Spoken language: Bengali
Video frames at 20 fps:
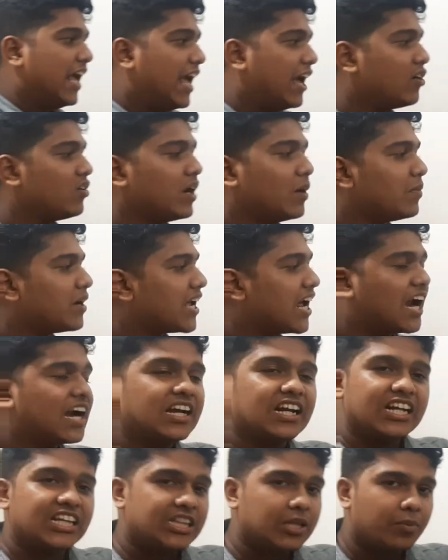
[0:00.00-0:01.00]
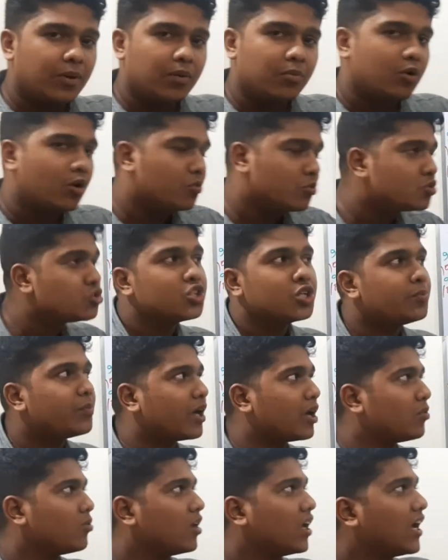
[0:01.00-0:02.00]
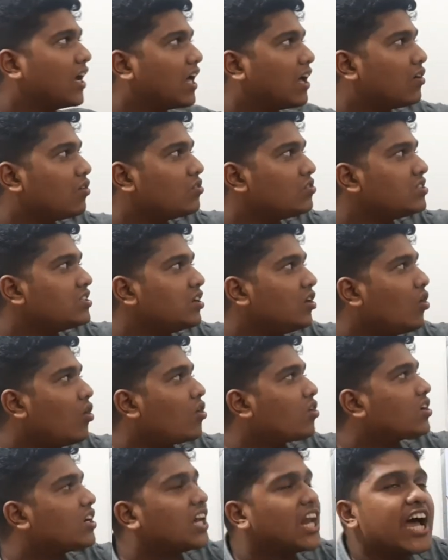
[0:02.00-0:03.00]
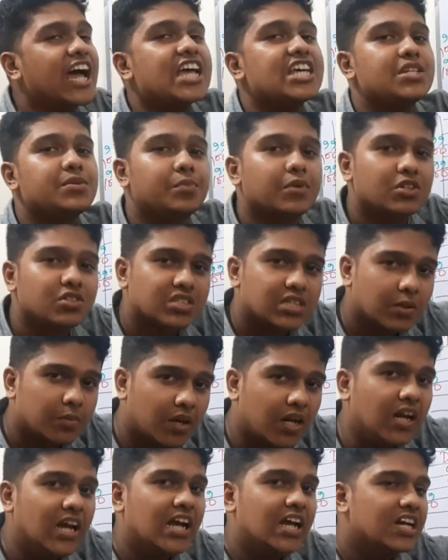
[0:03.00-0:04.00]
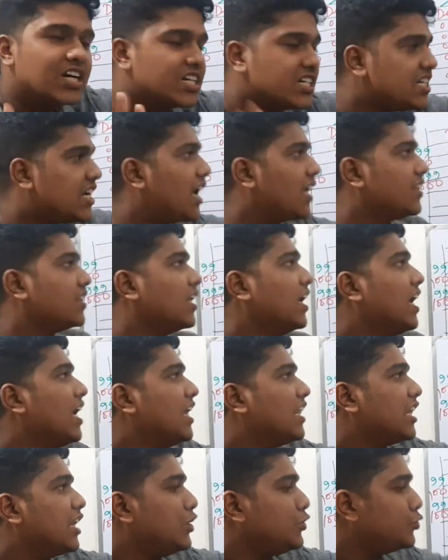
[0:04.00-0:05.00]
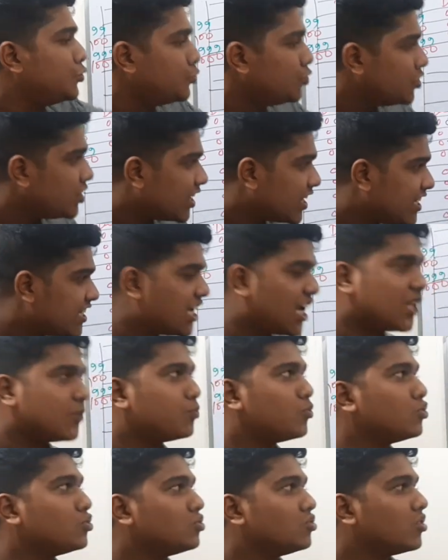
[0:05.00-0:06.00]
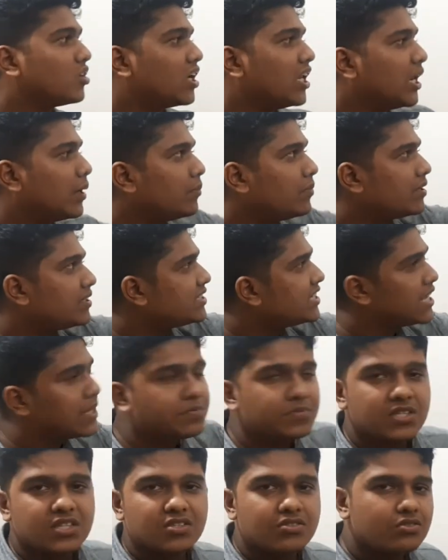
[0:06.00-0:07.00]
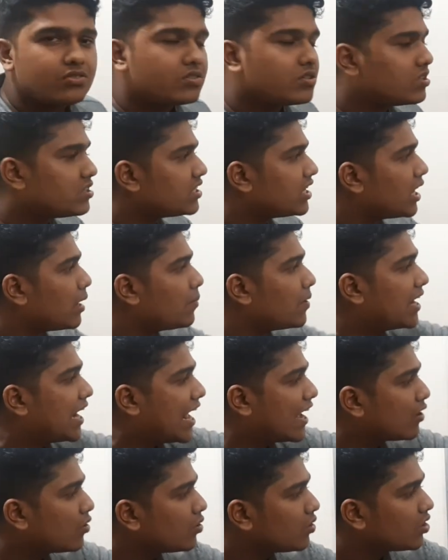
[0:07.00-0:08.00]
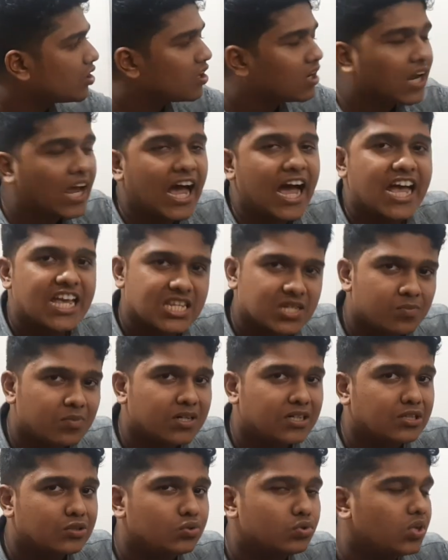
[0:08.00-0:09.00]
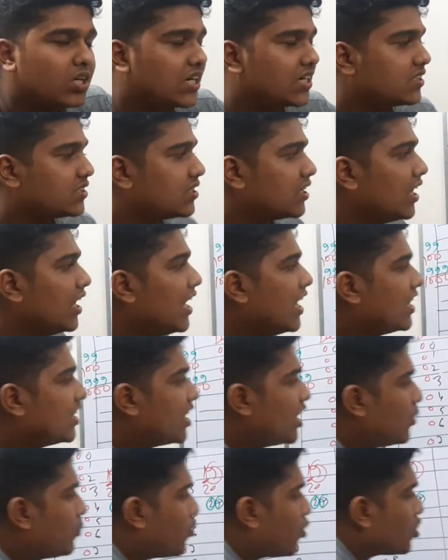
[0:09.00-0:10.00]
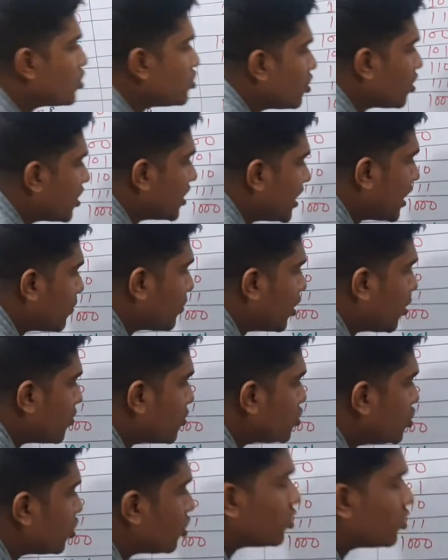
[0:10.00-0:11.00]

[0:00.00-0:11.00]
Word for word: এখন আমরা কি আট লিখতে পারবো অবশ্যই পারবো না কারণ হচ্ছে অক্টালে হাইস্ট মানে হচ্ছে আমার সাত তাহলে শূন্য থেকে সাত পর্যন্ত গেলাম সেম সিচুয়েশন যে আমার একবার ঘরে হাইস্ট মানটা চলে আসছে তাহলে পরের সংখ্যাটি আমরা অবশ্যই